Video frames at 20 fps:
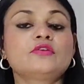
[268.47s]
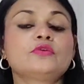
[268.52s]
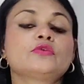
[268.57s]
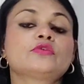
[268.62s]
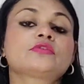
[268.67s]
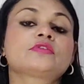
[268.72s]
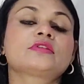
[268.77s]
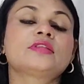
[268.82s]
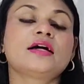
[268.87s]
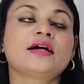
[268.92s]

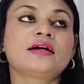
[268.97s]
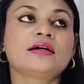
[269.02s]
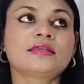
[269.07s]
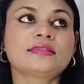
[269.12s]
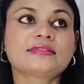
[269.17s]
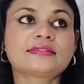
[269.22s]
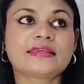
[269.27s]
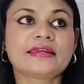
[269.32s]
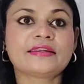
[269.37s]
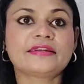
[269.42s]
कुर्ता
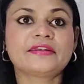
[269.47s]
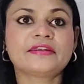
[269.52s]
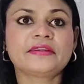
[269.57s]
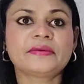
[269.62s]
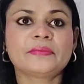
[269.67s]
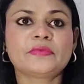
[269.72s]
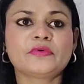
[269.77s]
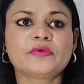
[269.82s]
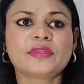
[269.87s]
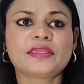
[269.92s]

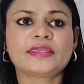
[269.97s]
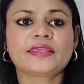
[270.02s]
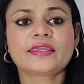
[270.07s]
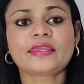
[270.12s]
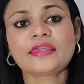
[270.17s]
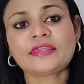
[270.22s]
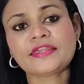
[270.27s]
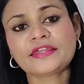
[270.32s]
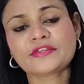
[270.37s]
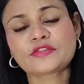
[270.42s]
सेट
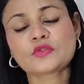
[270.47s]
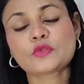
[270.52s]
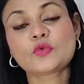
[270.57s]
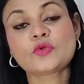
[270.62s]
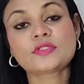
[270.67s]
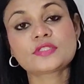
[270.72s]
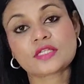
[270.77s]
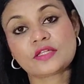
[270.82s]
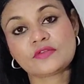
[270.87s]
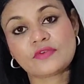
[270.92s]
बोलेंगे या
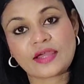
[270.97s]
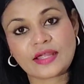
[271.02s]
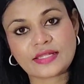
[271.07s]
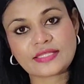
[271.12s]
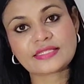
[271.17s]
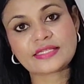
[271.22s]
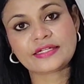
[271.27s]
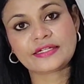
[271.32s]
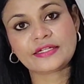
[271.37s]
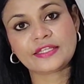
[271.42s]
सूट
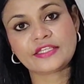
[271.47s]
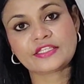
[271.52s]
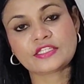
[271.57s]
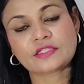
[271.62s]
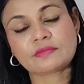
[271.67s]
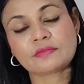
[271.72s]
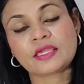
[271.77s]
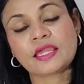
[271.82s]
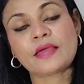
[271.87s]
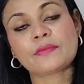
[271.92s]
सलवार सेट है
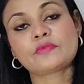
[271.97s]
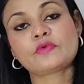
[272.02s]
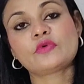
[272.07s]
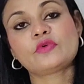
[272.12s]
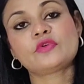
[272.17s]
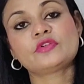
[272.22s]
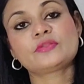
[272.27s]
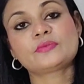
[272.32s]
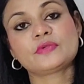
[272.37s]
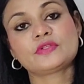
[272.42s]
इसमें
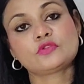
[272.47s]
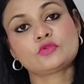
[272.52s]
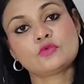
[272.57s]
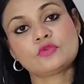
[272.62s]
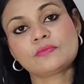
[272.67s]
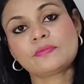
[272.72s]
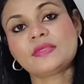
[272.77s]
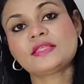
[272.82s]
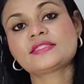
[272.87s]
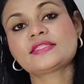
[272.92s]
आपको इसमें
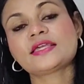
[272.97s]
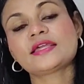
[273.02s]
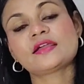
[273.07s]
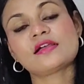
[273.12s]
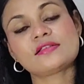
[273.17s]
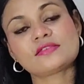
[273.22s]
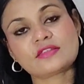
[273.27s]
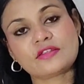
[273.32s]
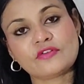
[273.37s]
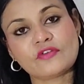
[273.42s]
सूट मिल
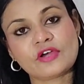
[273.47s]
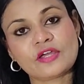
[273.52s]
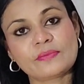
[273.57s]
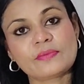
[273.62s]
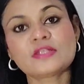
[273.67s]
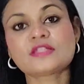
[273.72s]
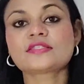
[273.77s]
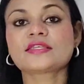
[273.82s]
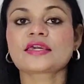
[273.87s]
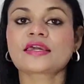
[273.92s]
जाएगा
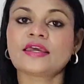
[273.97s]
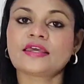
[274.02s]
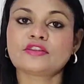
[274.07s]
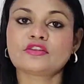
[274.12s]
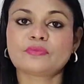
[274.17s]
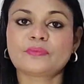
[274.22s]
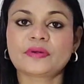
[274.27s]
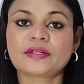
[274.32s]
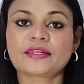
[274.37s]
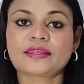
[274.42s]
सलवार मिल जाएगा
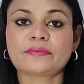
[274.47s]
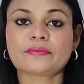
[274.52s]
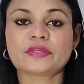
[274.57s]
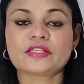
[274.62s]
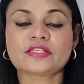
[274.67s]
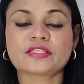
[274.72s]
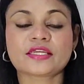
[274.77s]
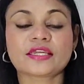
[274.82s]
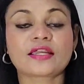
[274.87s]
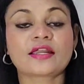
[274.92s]
एंड दुपट्टा
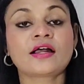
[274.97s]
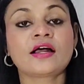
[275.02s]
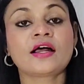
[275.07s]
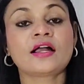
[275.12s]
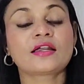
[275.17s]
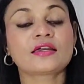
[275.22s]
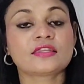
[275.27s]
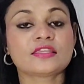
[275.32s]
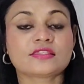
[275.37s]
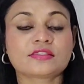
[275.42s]
मिल जाएगा
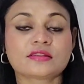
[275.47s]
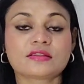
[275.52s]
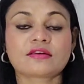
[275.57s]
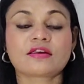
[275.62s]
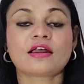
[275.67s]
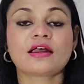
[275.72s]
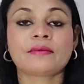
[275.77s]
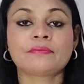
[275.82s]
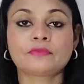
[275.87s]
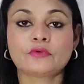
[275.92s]
अगर इस तरह
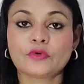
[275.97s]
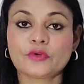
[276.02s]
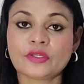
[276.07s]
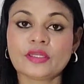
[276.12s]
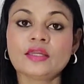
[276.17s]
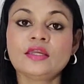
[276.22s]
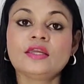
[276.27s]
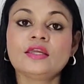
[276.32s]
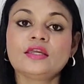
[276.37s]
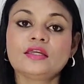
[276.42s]
का आप
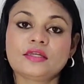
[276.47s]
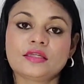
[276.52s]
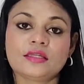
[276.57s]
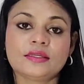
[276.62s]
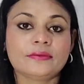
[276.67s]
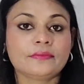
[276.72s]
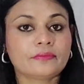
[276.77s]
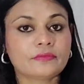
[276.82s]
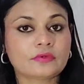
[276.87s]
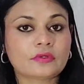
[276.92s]
कोई
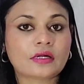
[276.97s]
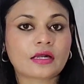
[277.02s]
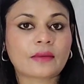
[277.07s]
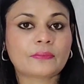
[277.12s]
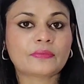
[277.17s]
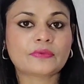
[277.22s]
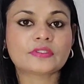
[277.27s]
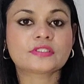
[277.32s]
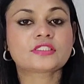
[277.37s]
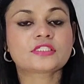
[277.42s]

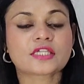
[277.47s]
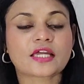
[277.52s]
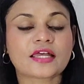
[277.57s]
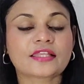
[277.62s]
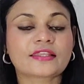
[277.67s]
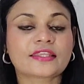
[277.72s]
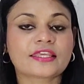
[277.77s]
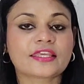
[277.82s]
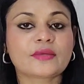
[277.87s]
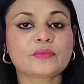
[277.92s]
आप
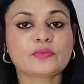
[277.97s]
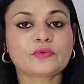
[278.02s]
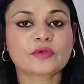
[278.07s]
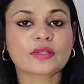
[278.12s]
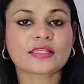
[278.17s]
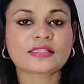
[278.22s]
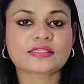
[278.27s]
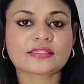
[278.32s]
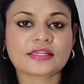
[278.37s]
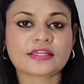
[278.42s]
चाहते हैं
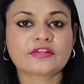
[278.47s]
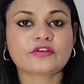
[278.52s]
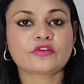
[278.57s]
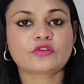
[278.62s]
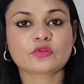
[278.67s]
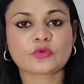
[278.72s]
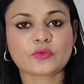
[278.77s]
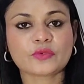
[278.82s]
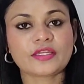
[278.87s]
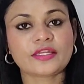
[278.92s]
पूरा सेट
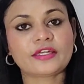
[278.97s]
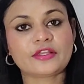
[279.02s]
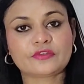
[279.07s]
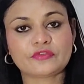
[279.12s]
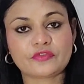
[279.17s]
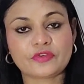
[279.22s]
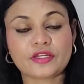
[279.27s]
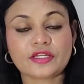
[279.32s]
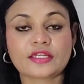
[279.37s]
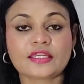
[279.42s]
तो ये
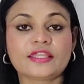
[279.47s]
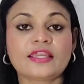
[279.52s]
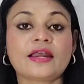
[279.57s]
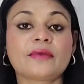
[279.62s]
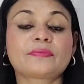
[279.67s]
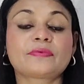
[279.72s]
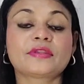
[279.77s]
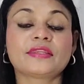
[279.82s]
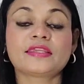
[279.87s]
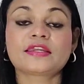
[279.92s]
डेफिनेटली
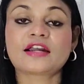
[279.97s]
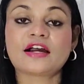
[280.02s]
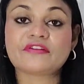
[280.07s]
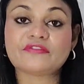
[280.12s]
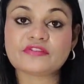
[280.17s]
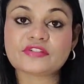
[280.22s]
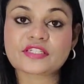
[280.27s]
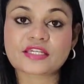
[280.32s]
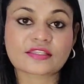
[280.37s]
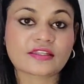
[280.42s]
आपके लिए
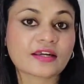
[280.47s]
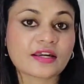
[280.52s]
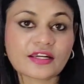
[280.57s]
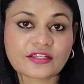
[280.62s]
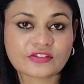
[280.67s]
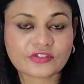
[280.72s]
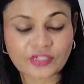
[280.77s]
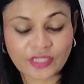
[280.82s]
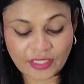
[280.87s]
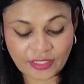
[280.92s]
काफ़ी ज़्यादा
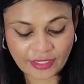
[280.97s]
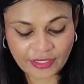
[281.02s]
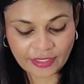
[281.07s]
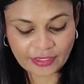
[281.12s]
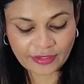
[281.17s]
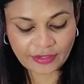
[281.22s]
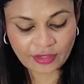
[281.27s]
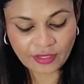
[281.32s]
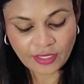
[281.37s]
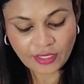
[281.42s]
अच्छा
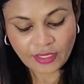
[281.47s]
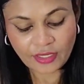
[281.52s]
रहेगा